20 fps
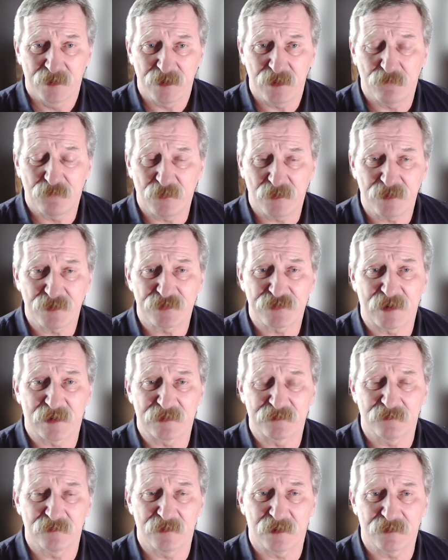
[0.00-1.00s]
i pełen
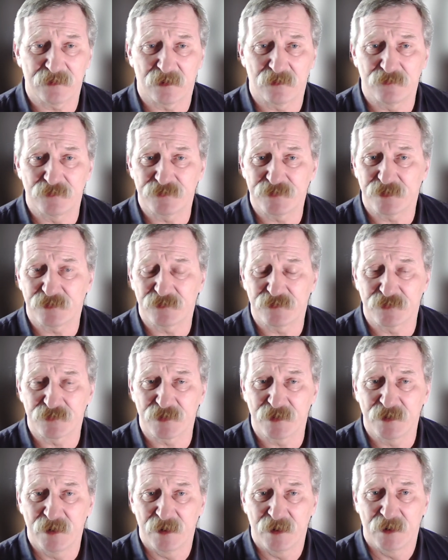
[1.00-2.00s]
szacun dla tych ludzi,
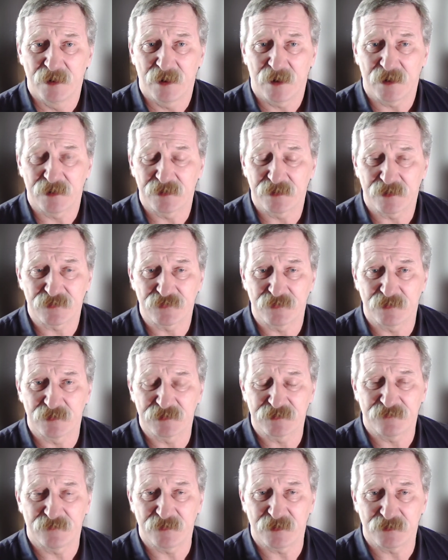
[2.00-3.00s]
którzy angażują
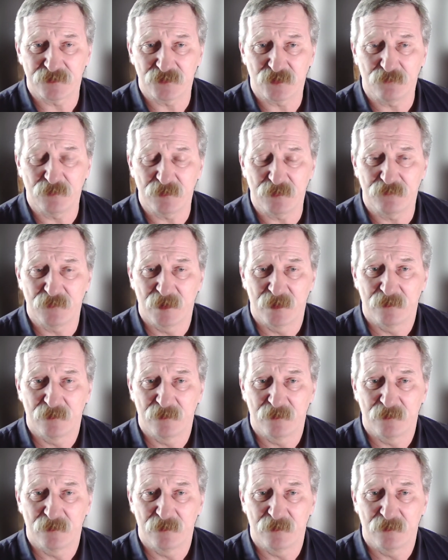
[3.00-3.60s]
swoje domy,